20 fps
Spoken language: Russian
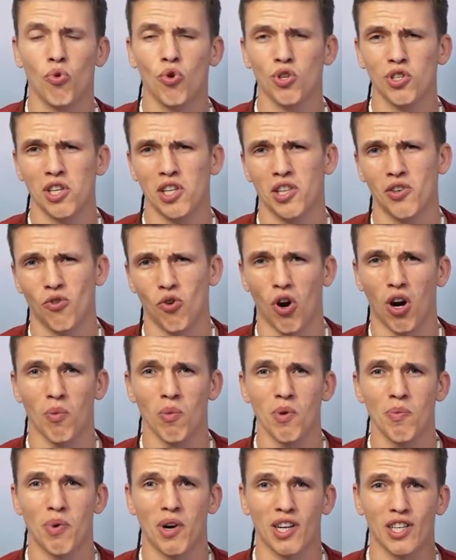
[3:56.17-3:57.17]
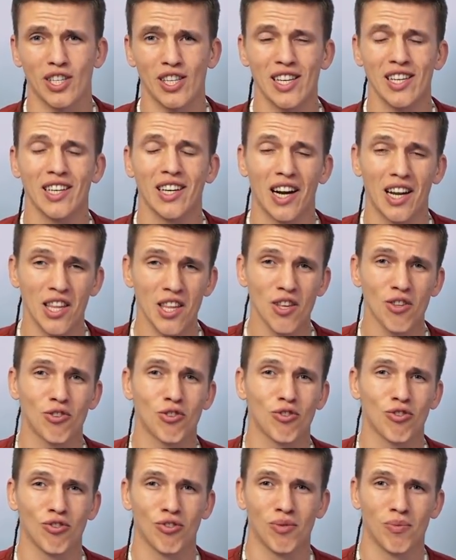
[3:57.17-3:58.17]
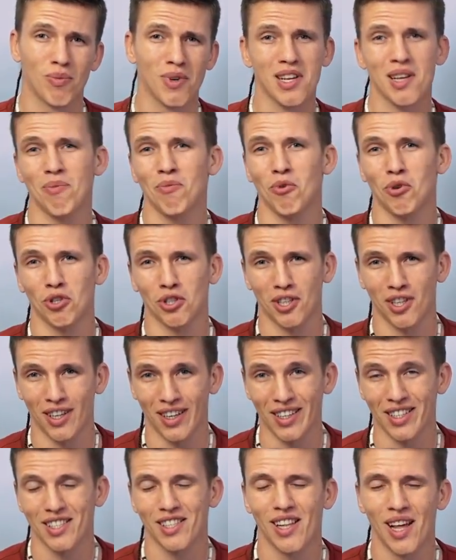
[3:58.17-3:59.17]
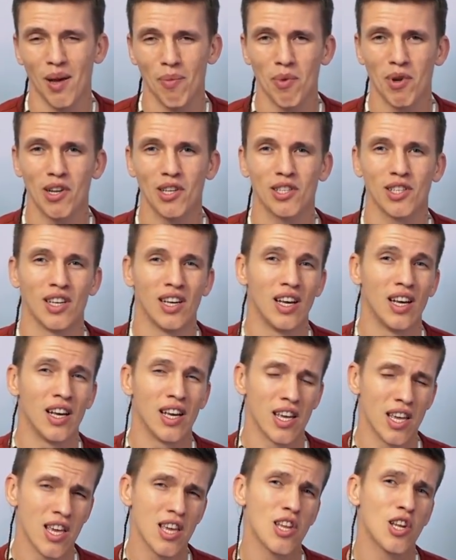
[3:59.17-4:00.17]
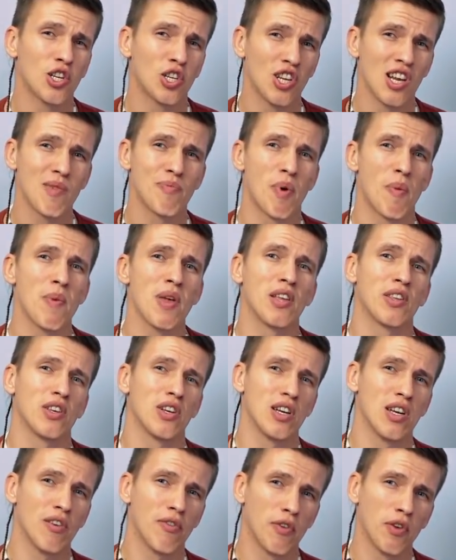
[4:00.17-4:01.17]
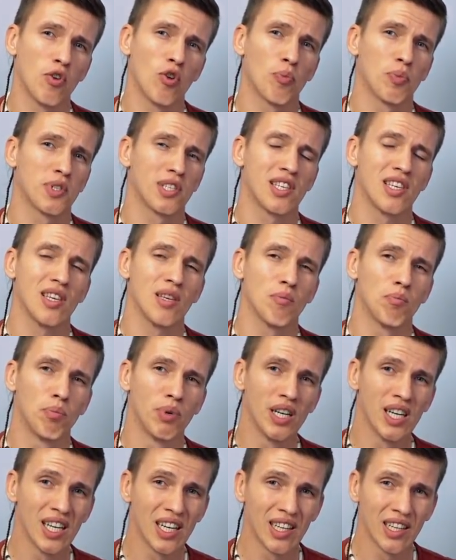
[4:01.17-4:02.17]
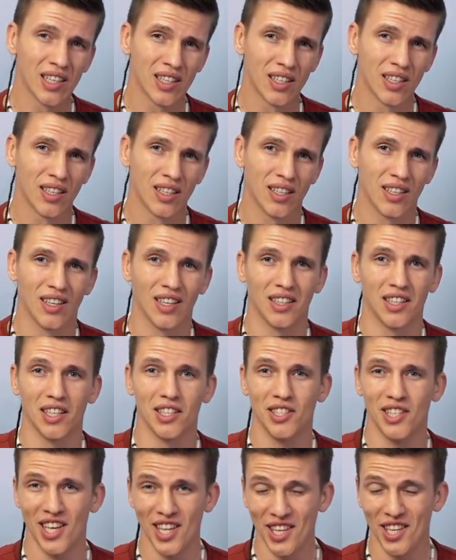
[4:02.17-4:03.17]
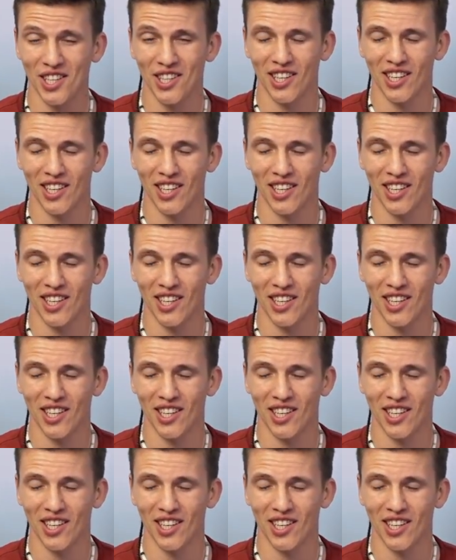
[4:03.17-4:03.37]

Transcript: После того, как мы прошли границу, мы немножко расслабились и решили поменять эфиопские быры, это деньги